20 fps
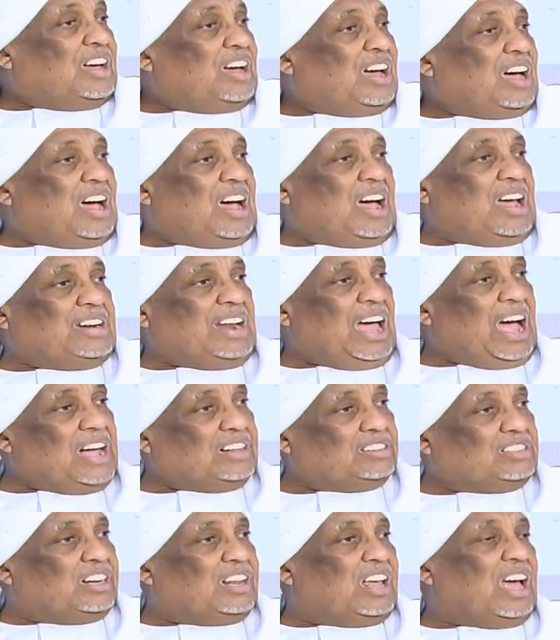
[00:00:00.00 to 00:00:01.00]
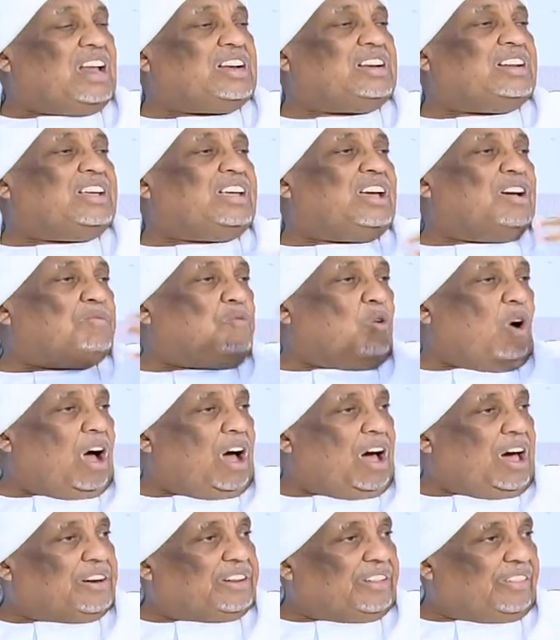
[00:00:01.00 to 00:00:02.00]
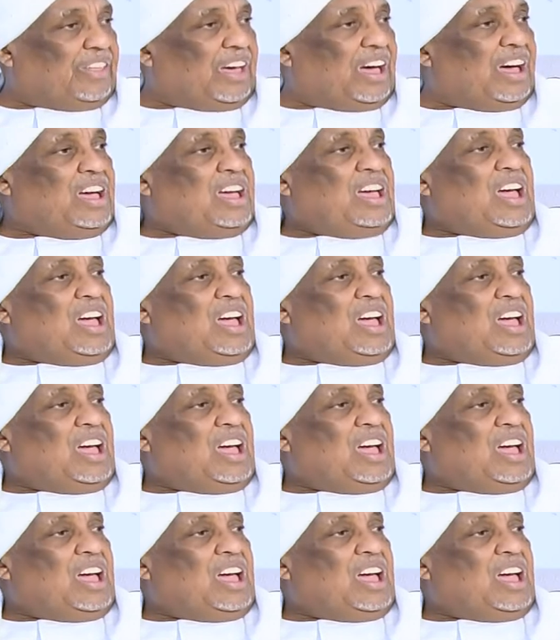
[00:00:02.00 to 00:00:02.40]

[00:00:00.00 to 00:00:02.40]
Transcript: آه، لا أدري هل هي معارضة